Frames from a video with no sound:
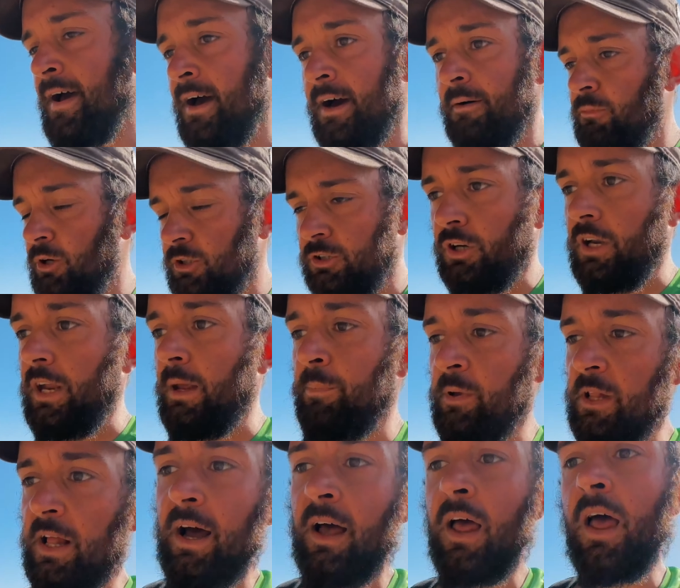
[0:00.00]
molto
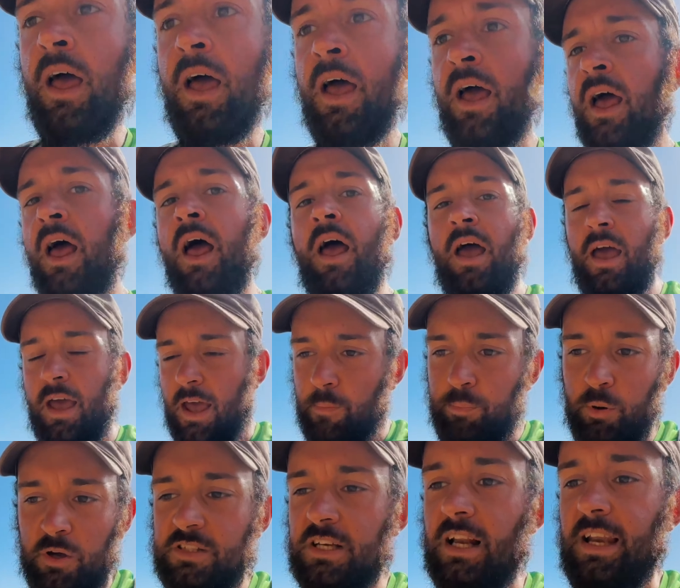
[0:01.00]
ripida e
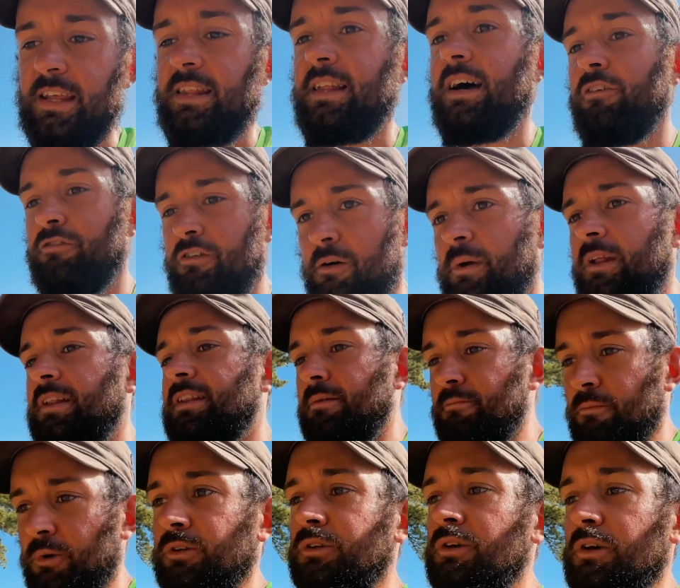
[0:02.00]
poi salita ovviamente
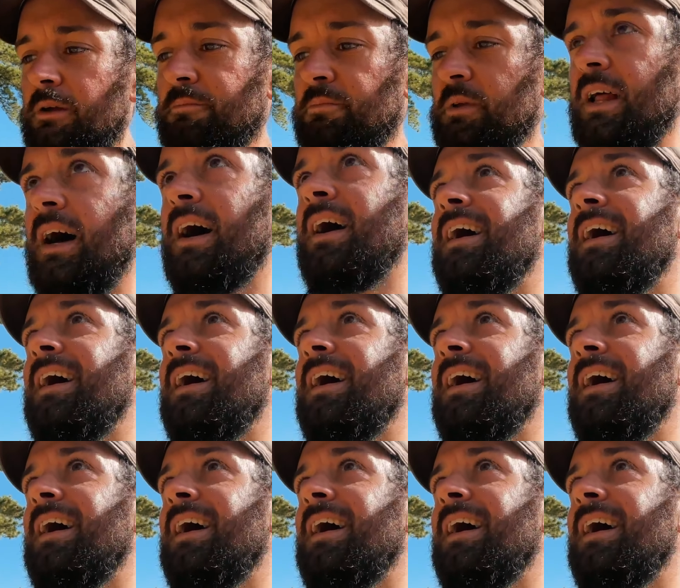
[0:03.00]
molto ripida